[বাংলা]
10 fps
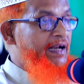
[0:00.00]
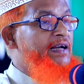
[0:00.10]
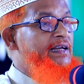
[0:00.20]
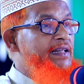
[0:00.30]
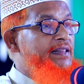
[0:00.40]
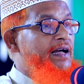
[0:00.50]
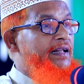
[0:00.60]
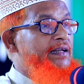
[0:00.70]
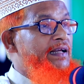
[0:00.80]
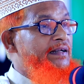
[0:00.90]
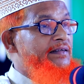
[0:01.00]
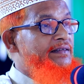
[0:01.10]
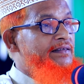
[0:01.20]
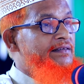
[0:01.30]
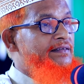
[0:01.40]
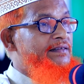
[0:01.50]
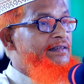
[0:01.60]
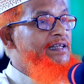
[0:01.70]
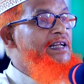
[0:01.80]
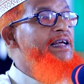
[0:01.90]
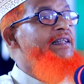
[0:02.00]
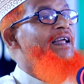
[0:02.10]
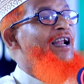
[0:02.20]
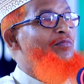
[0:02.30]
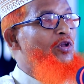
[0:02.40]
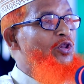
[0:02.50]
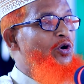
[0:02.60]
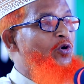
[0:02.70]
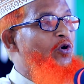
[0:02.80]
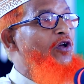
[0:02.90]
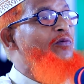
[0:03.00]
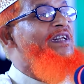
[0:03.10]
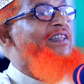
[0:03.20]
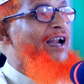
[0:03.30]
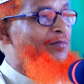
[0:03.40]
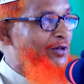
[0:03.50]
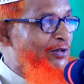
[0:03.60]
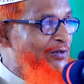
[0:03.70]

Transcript: নাকি তাদের দিলের তালাবন্ধ কলবের তালাবন্ধ